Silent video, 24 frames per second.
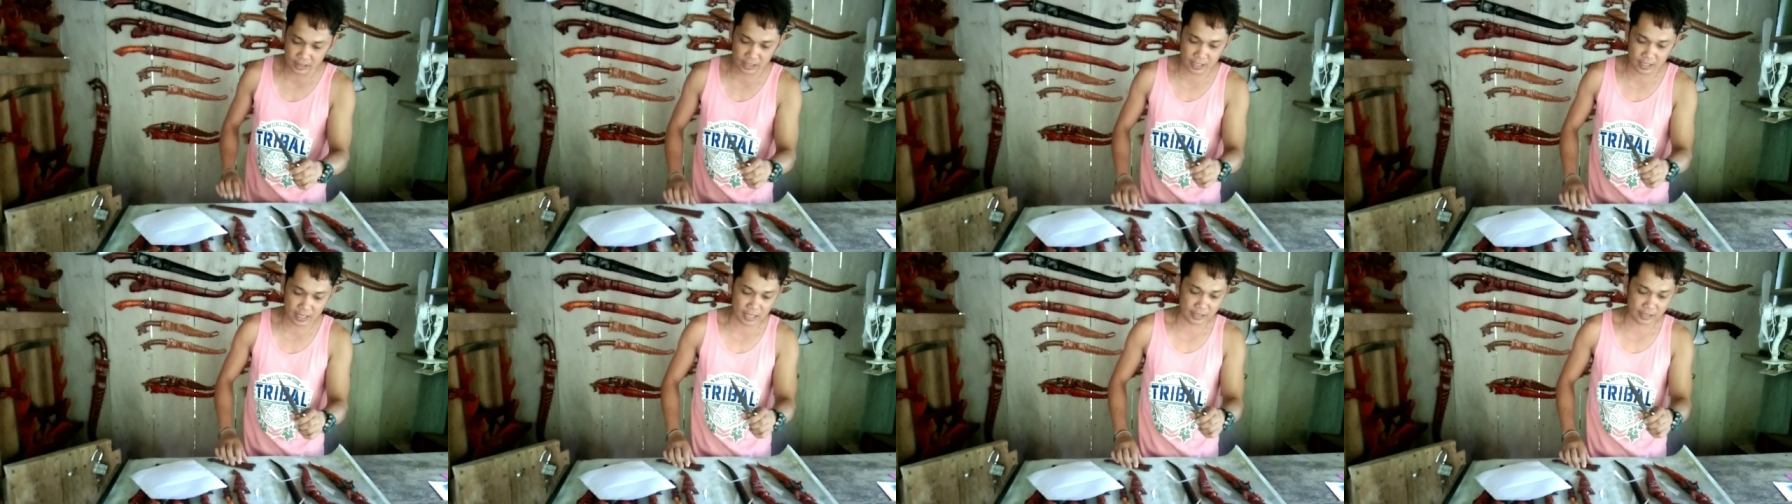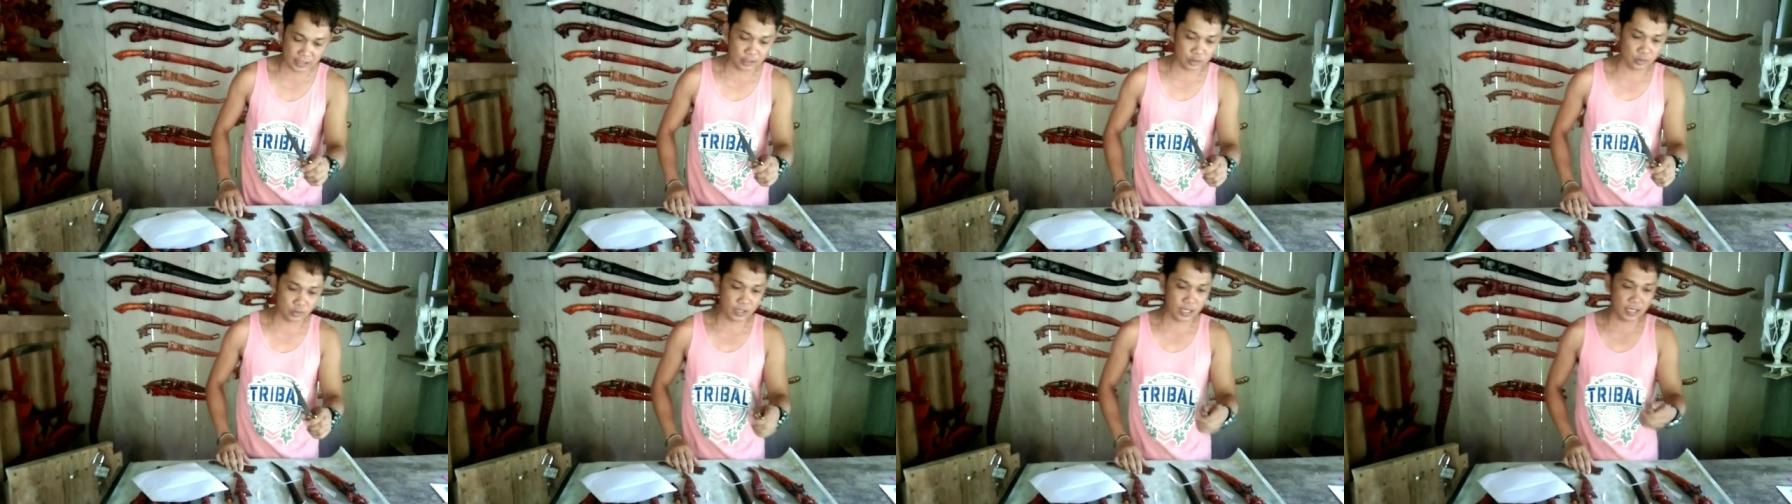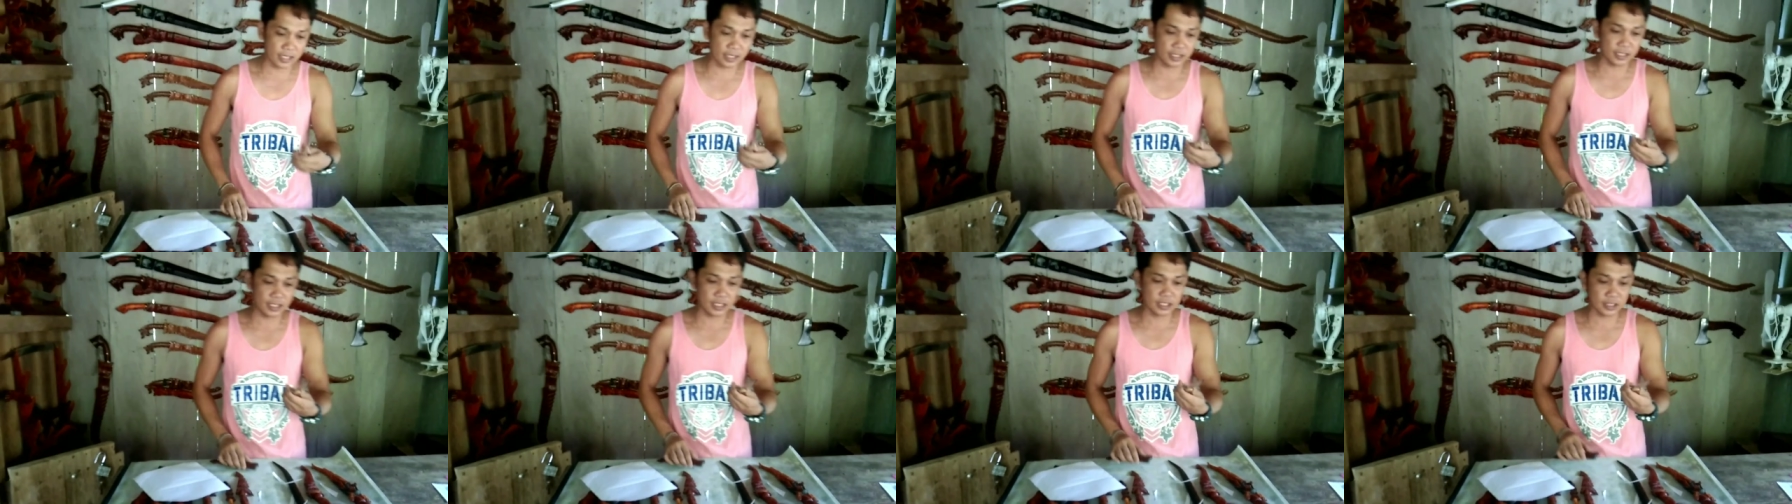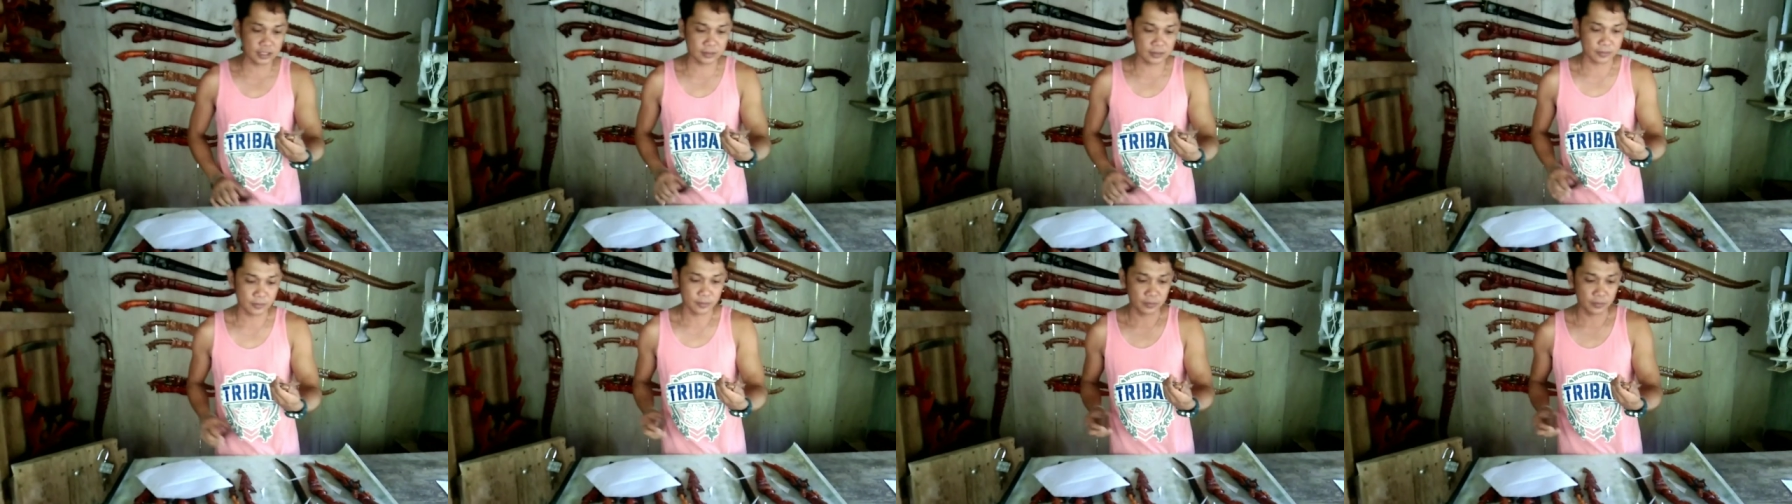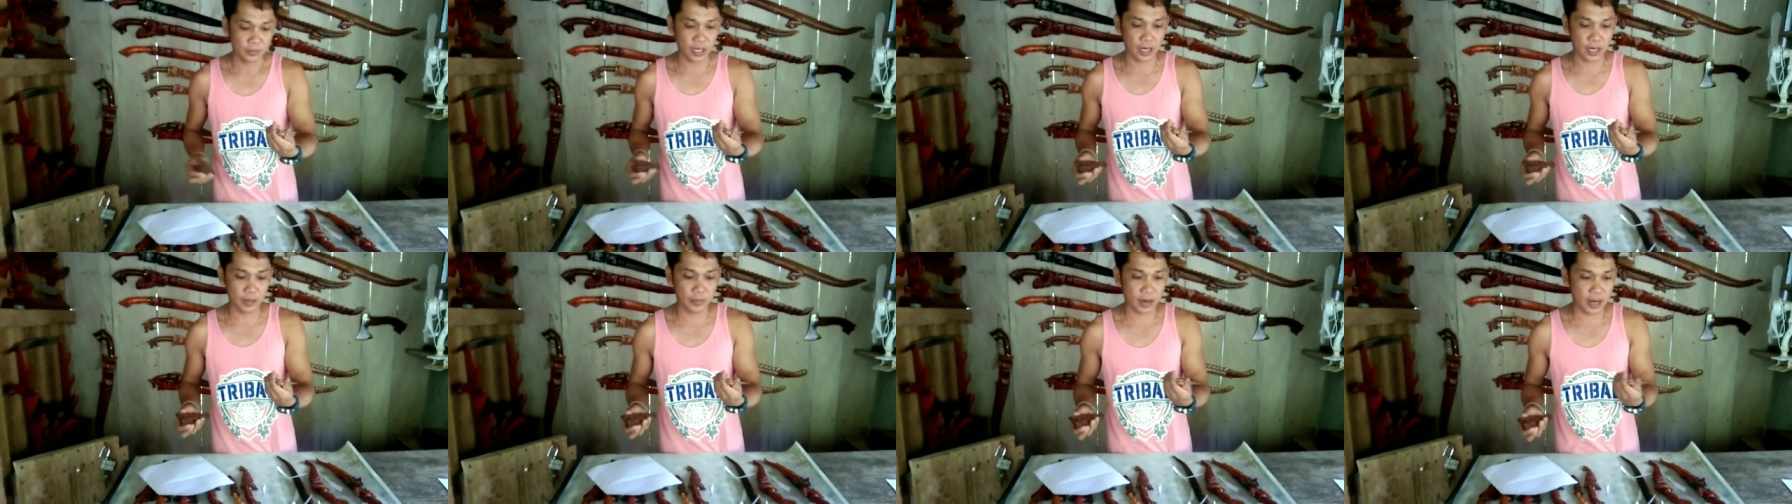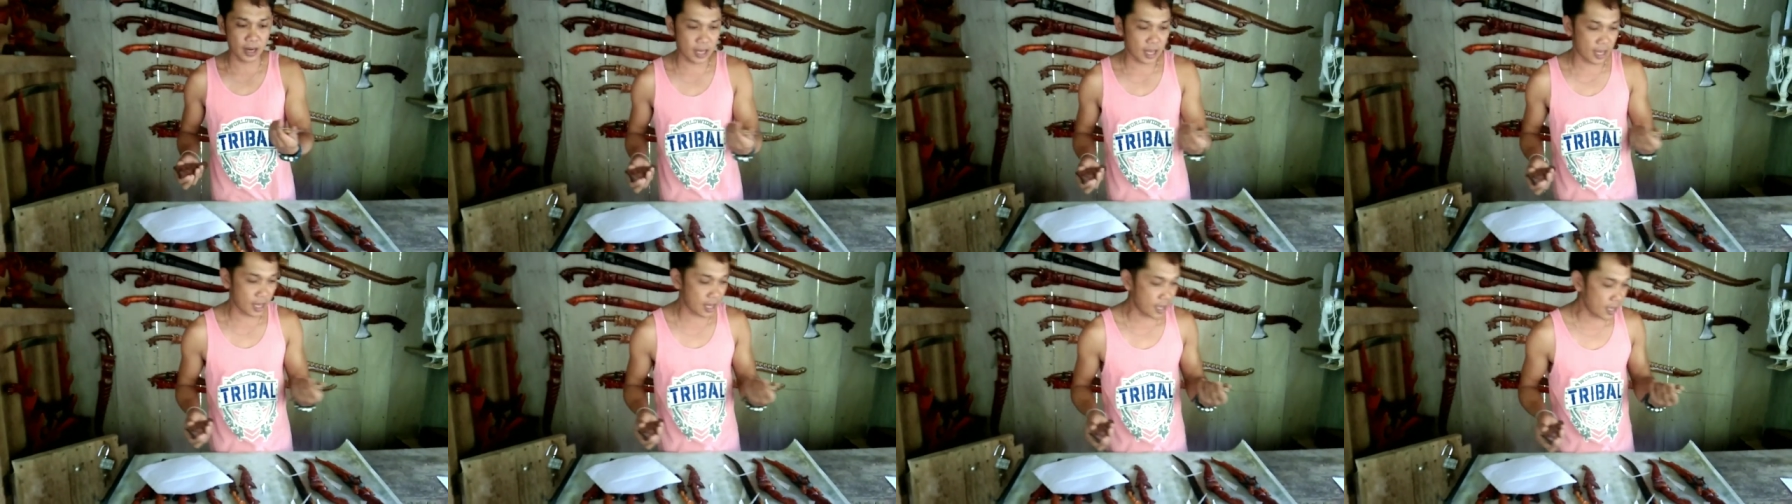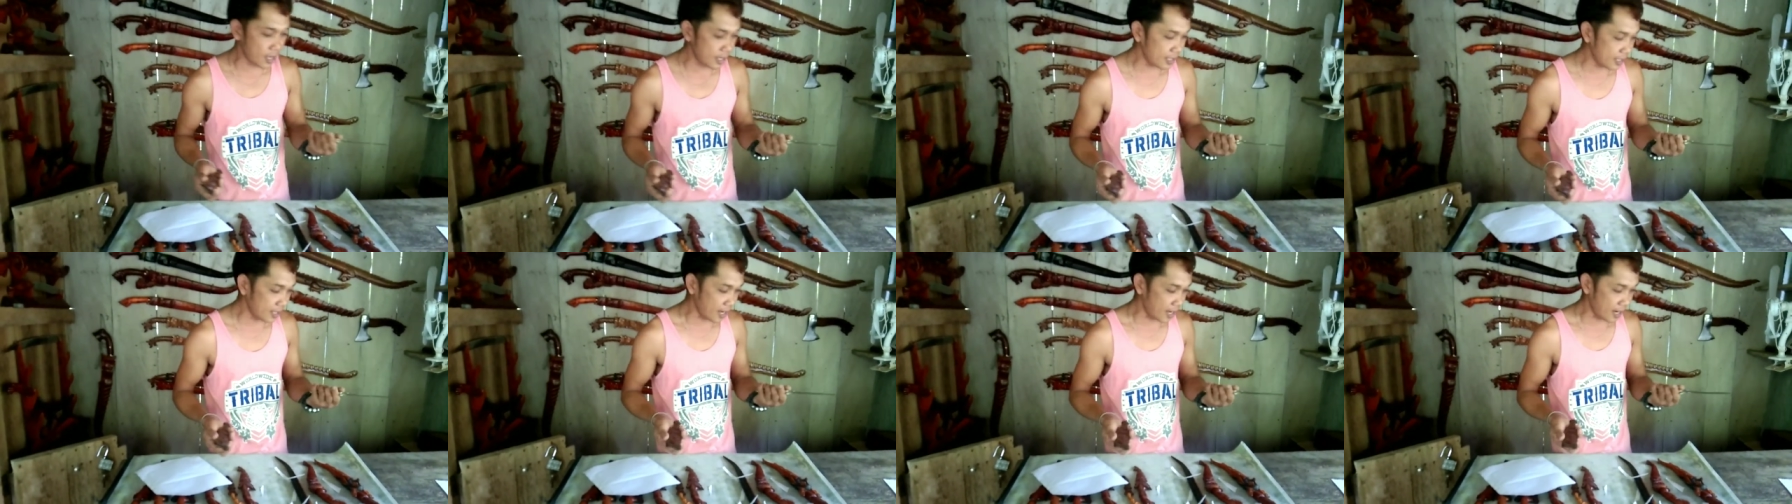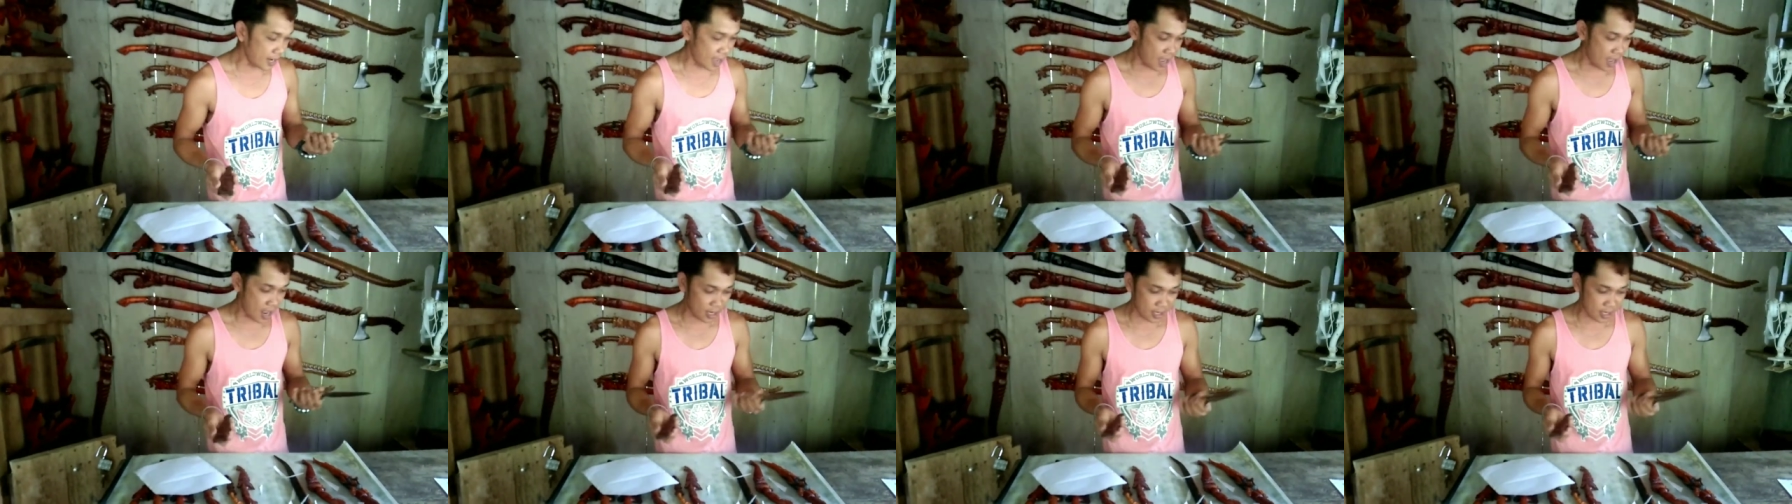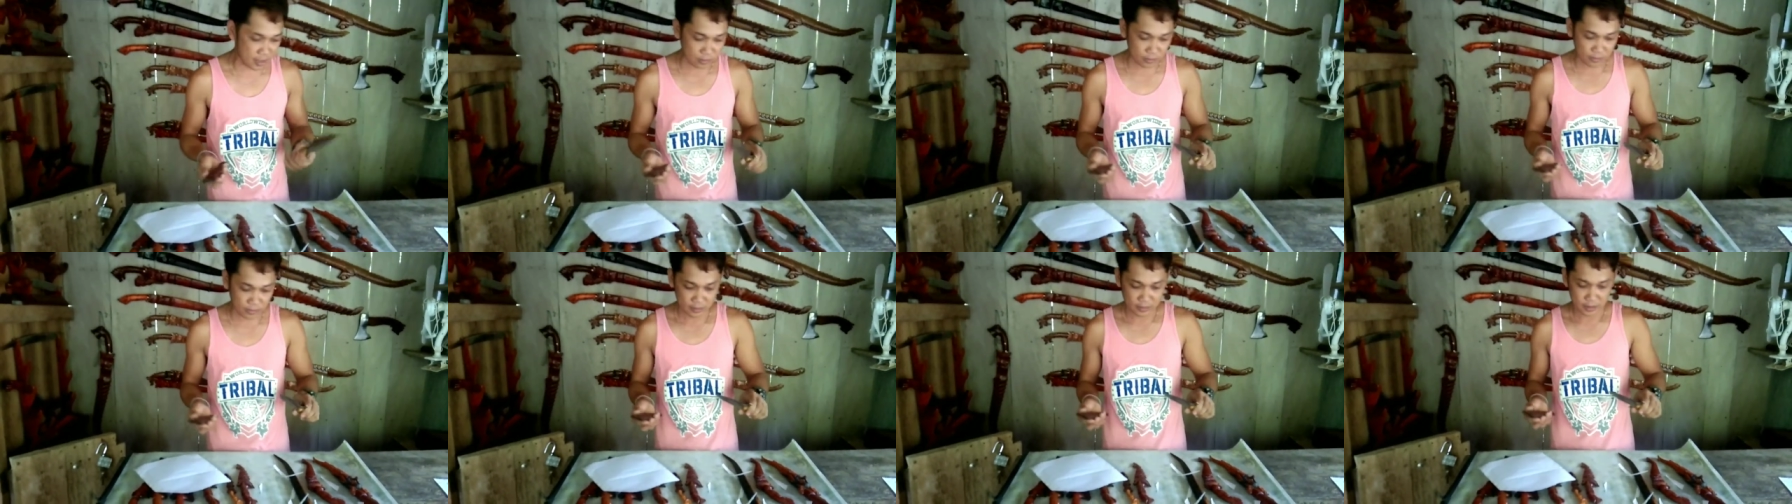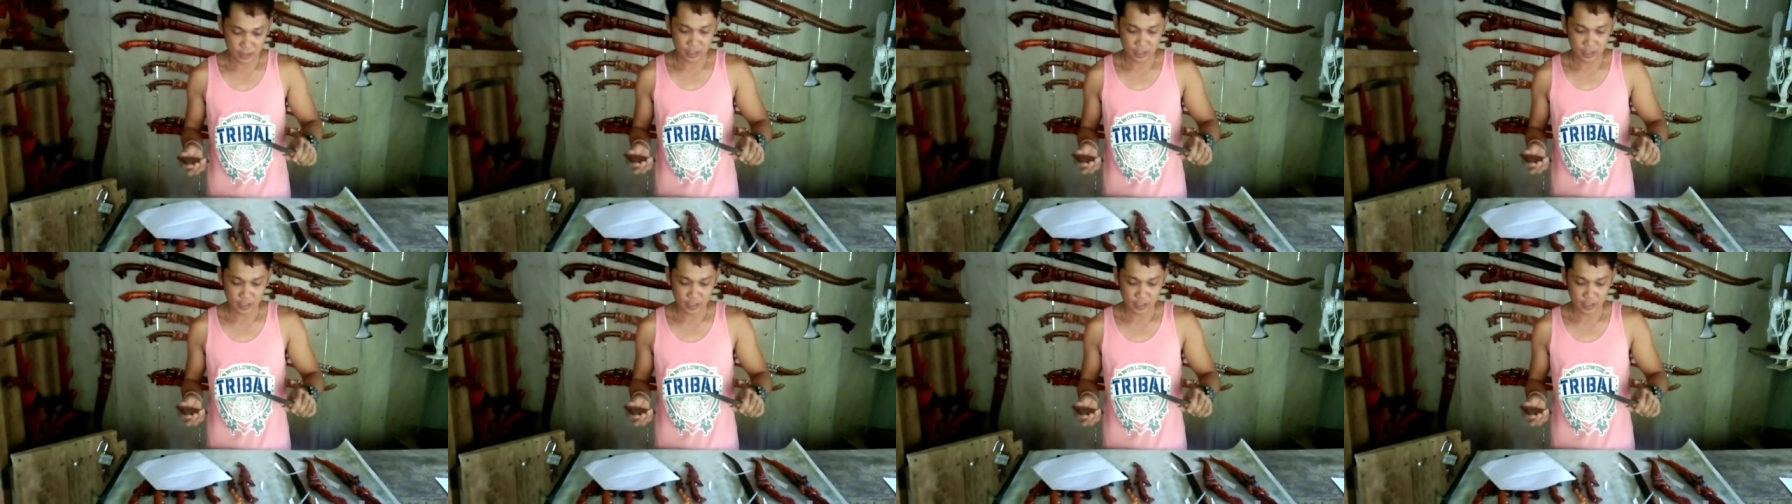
hindi natin to nalimit ng mga ilang araw.